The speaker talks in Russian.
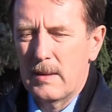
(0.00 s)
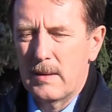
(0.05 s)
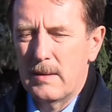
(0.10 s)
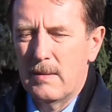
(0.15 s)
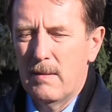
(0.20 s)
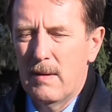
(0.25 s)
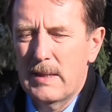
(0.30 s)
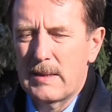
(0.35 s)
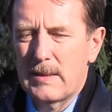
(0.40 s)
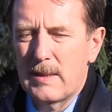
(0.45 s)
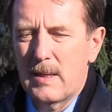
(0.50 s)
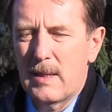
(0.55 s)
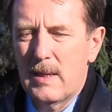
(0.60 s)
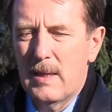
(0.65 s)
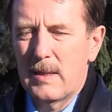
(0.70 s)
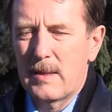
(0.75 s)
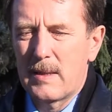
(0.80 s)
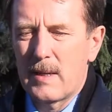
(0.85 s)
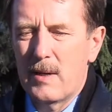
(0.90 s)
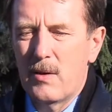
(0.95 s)
20 э,
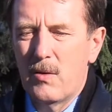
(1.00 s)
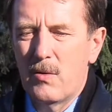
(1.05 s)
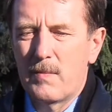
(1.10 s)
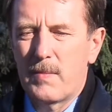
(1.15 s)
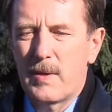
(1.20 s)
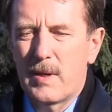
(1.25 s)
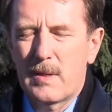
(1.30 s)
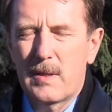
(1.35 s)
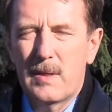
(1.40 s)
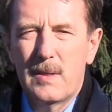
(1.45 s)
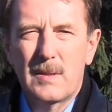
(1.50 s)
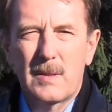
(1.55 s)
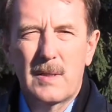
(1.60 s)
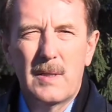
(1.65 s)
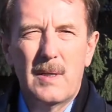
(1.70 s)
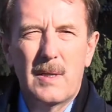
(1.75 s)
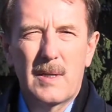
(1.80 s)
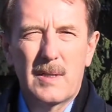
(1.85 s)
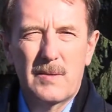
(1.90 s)
лет район практически не